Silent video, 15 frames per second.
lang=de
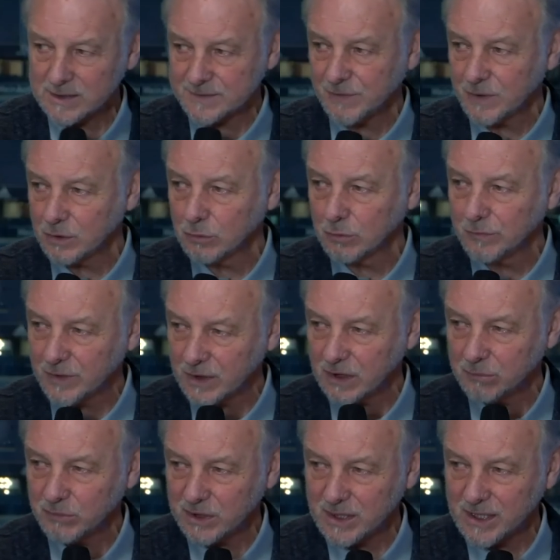als wenn du
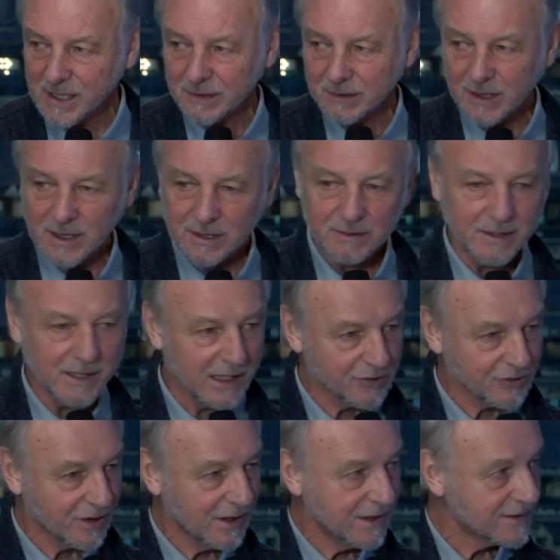wieder mit leeren Händen
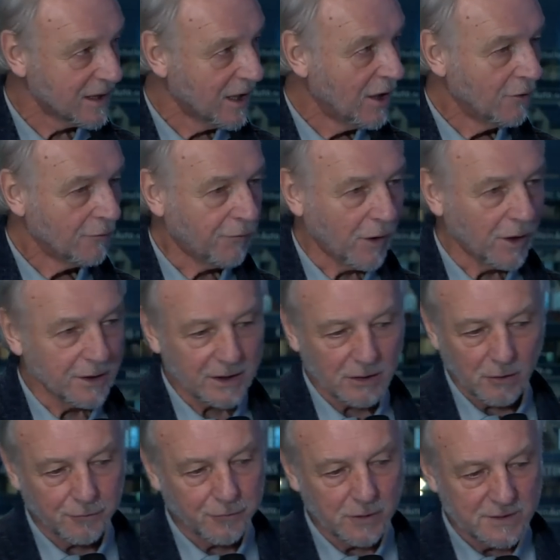dastehst, vor allen Dingen
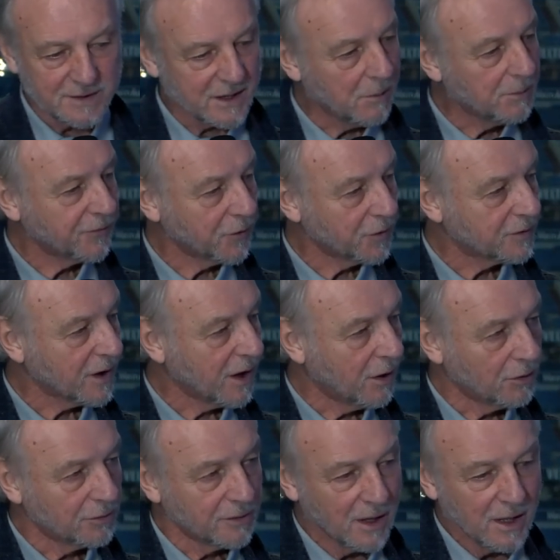auch für ein
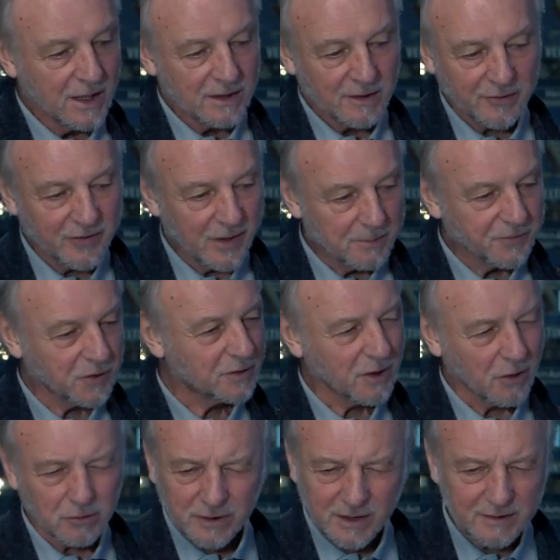Selbstvertrauen. Das
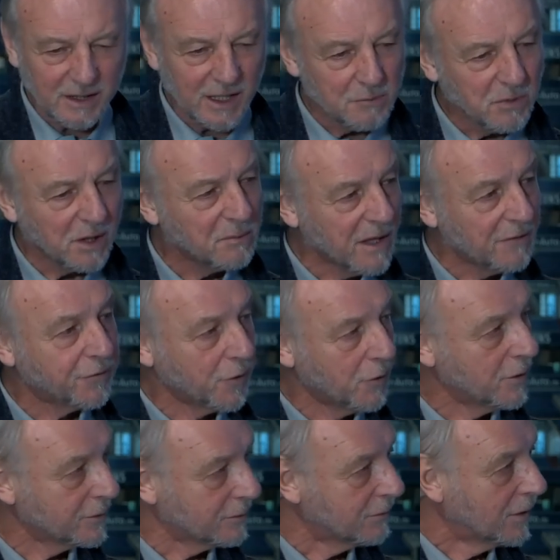Selbstvertrauen geht ja immer mehr
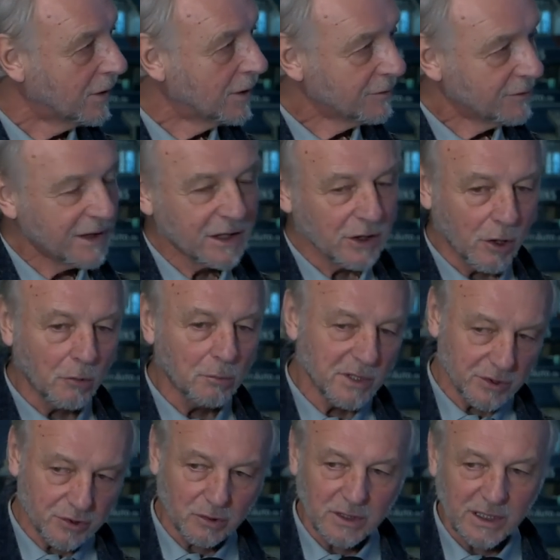flöten. Die glauben
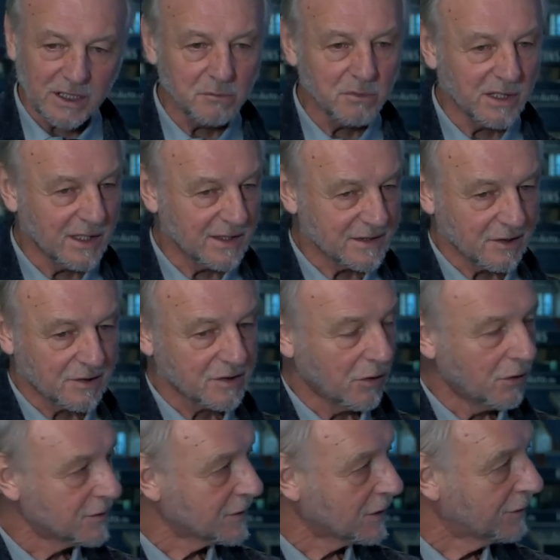ja schon gar nicht mehr, dass sie zu
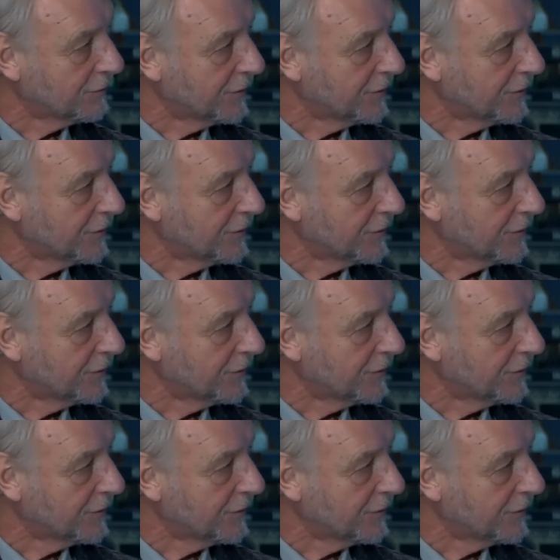Hause